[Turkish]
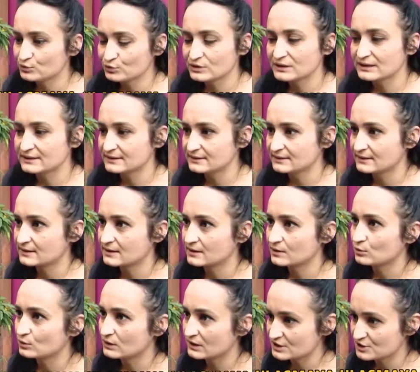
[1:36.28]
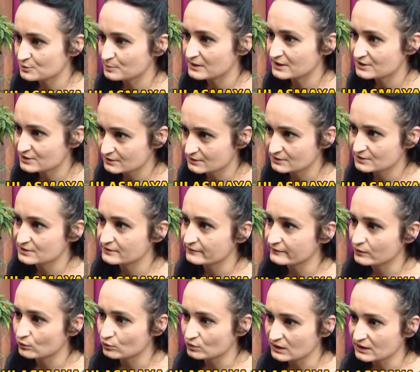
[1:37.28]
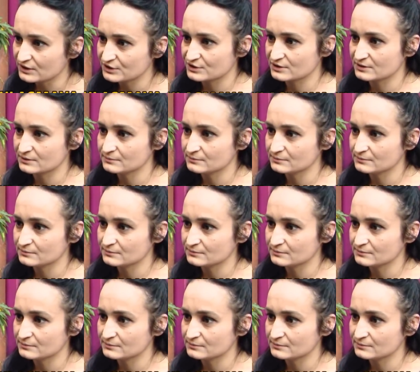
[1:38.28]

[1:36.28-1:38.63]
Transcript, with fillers: kadınlara ulaşmaya çalıştım ve ulaştım.